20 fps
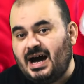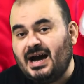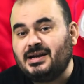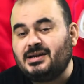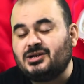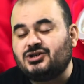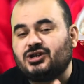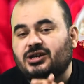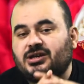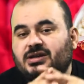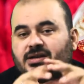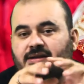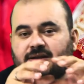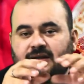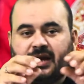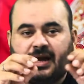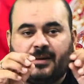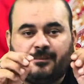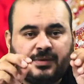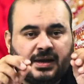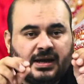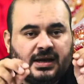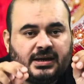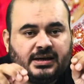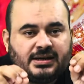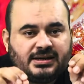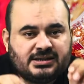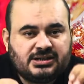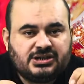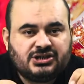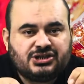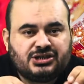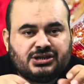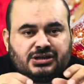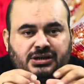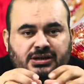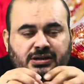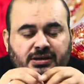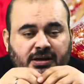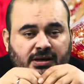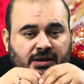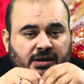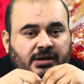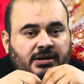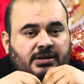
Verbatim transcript: Aynı şekilde kişinin